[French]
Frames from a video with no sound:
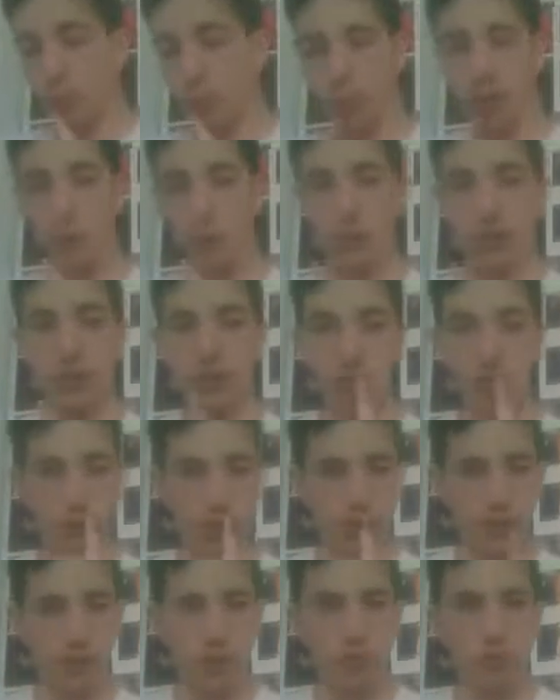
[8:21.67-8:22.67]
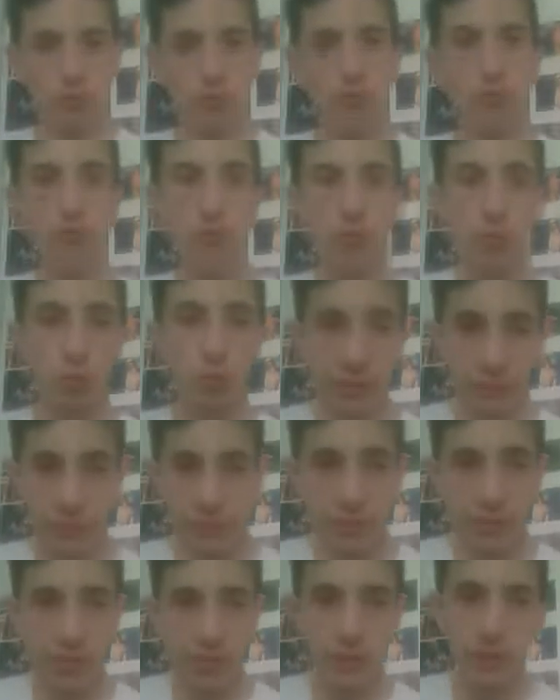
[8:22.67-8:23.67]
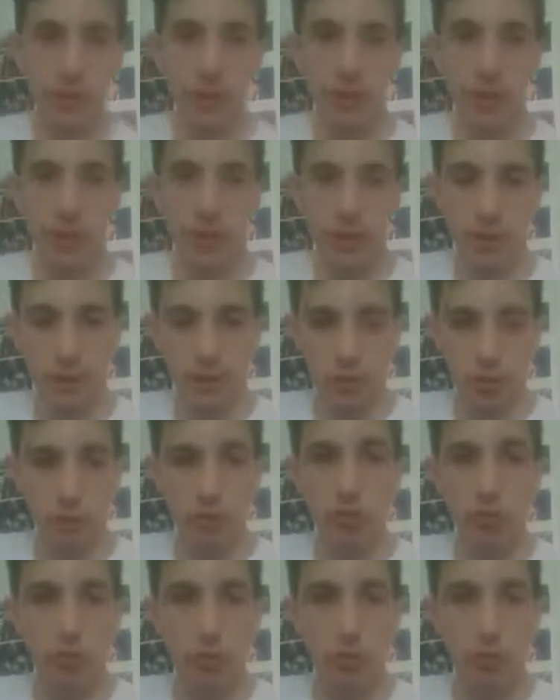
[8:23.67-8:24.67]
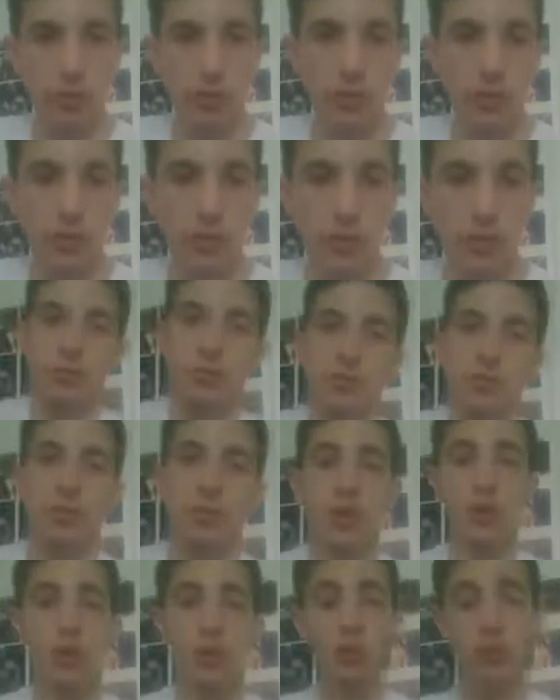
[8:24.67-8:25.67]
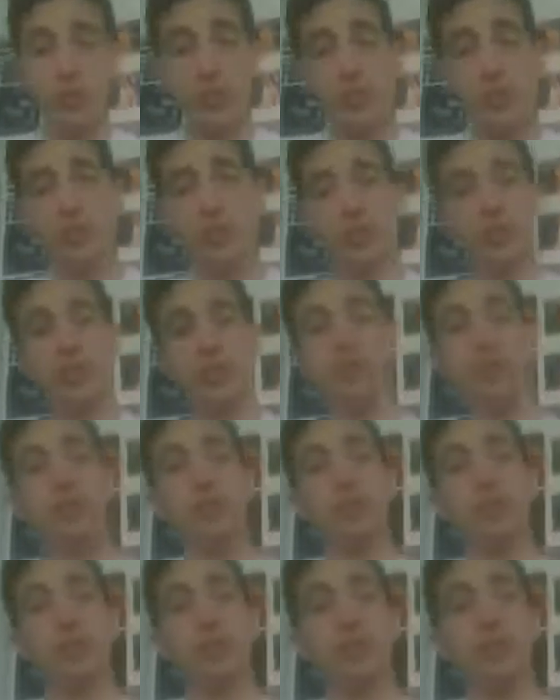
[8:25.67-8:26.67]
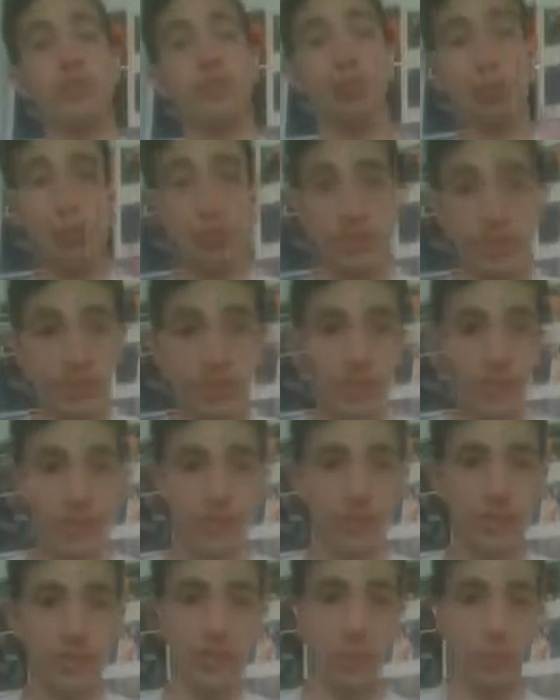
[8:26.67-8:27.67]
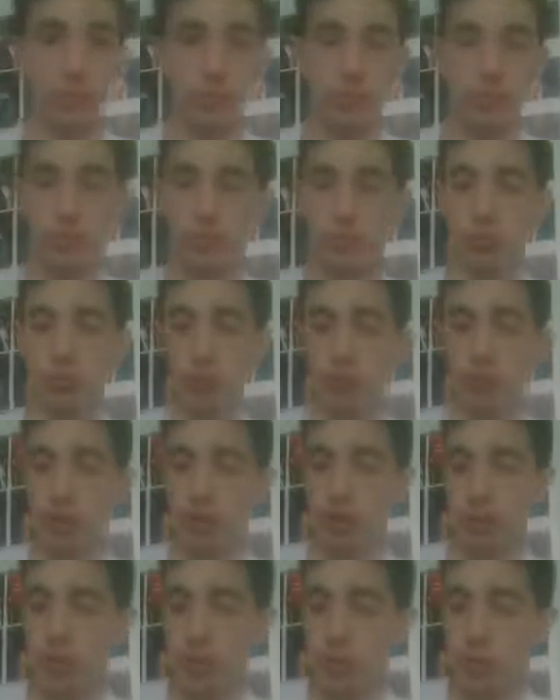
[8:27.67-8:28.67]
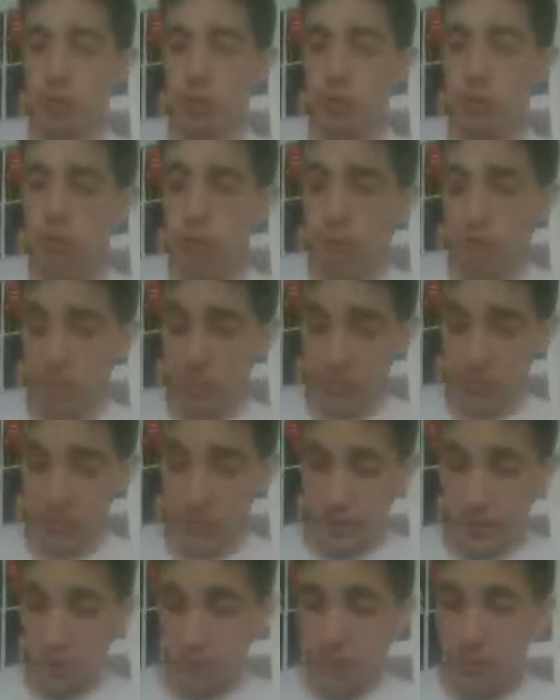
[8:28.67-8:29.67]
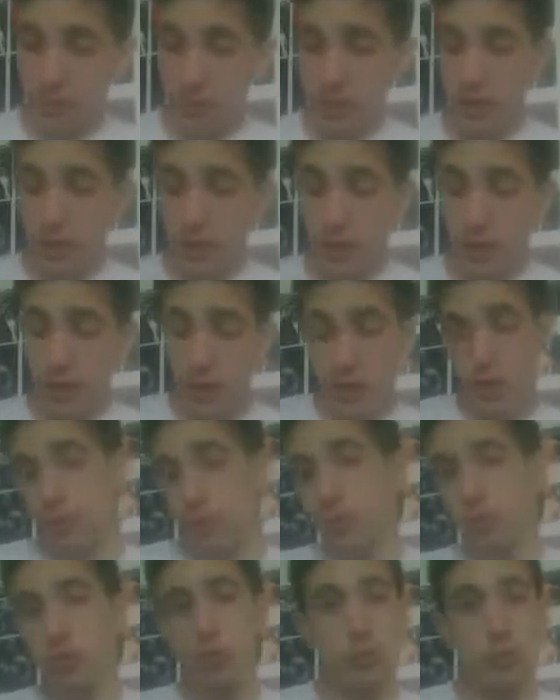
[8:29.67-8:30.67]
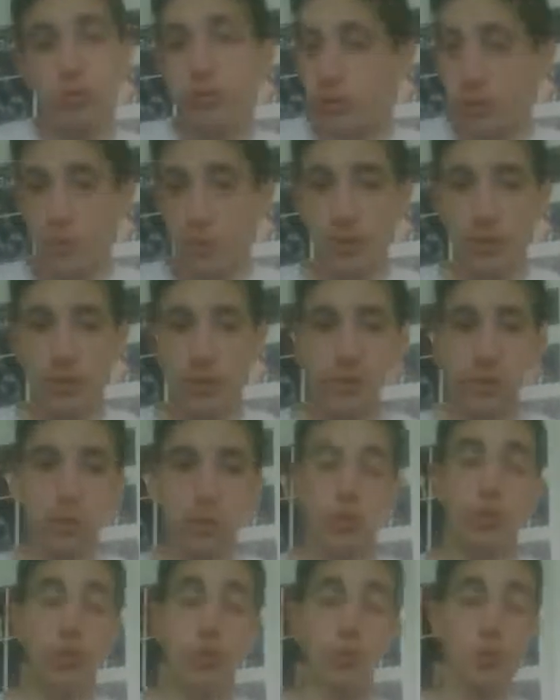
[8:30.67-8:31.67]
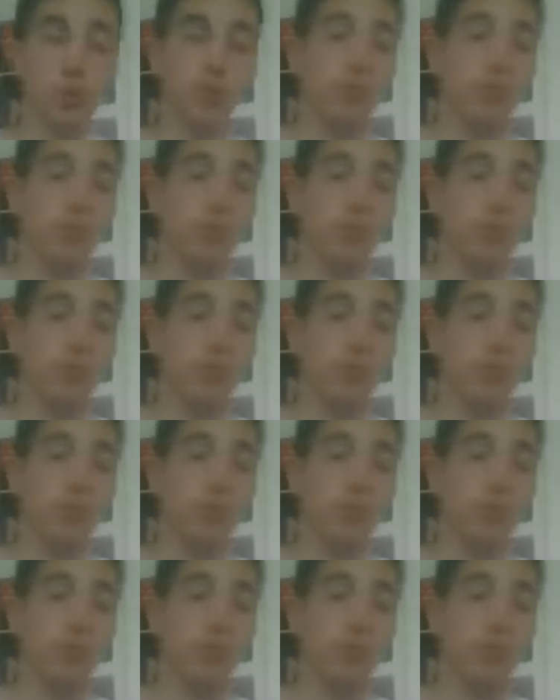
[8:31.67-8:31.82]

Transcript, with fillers: pour l'application. Je vais aller voir tout de suite sur le site. Je Donc j'en ai vérifié cette fois-ci sur le site et plus sur, plus sur l'application. Et c'est pareil. Donc par